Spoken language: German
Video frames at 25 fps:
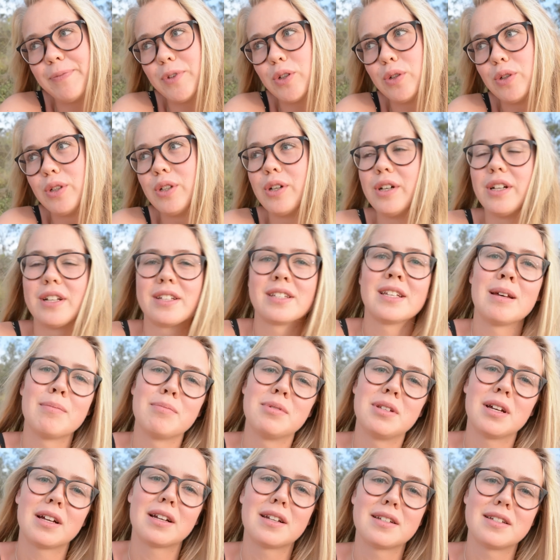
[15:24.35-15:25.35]
Und heute ist
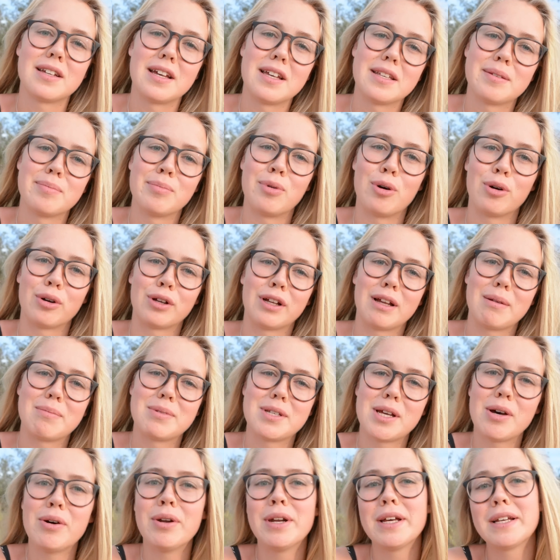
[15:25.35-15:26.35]
Samstag, das heißt, morgen gibt
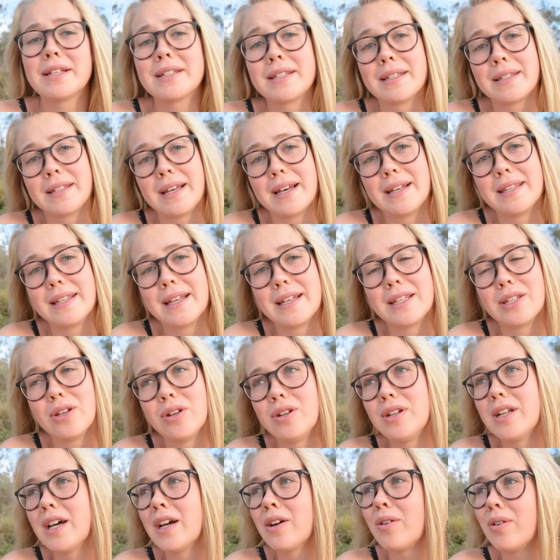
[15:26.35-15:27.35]
es auch nichts. Das heißt, er ist
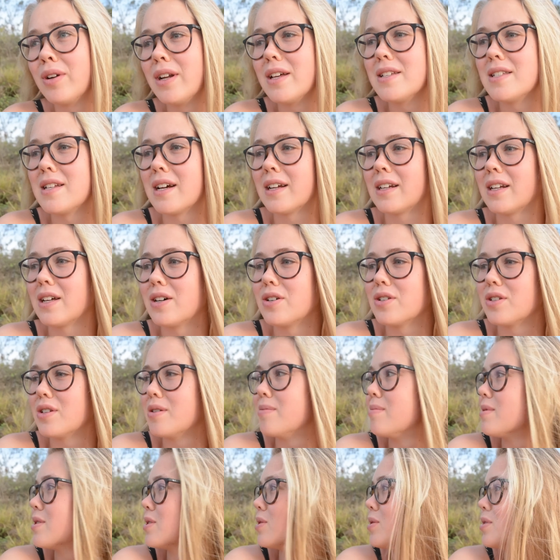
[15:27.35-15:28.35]
Sonntag. Und er sagt,
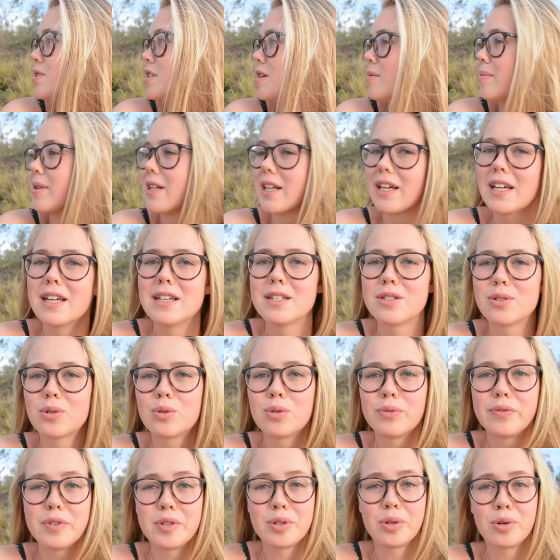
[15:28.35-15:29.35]
außerdem ist unsere Batterie so
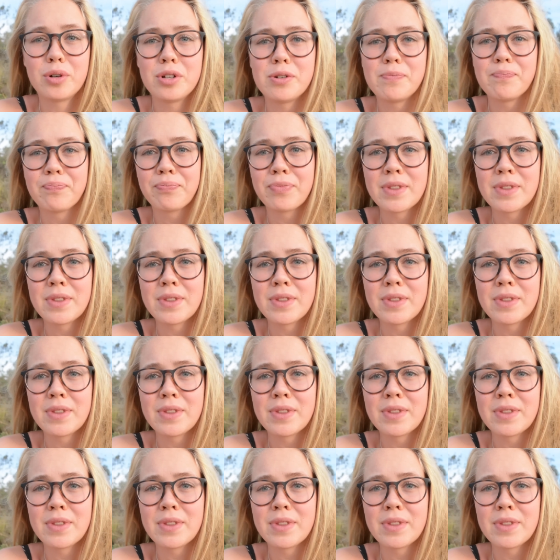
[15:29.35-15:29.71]
gut wie tot.